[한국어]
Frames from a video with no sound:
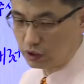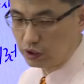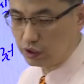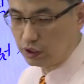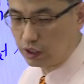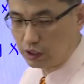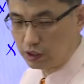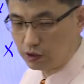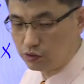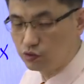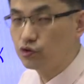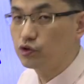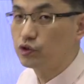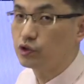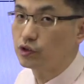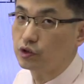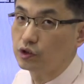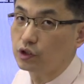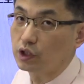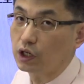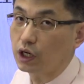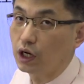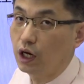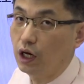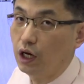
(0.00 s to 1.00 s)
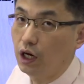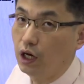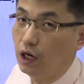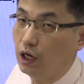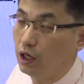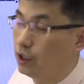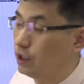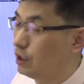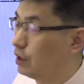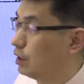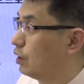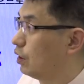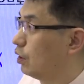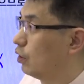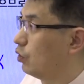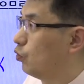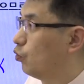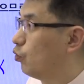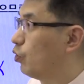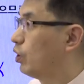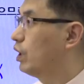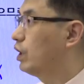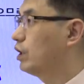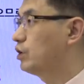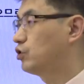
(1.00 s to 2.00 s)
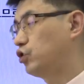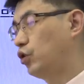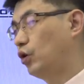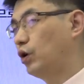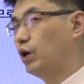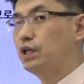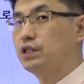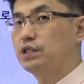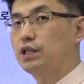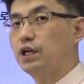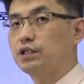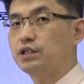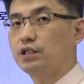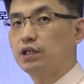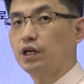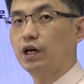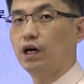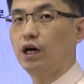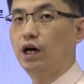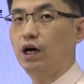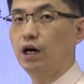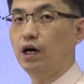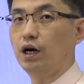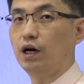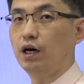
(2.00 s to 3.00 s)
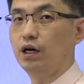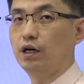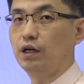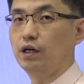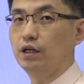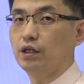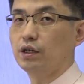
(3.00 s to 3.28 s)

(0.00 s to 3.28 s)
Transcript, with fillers: 기대할 수 있으니까 왜 전환사채가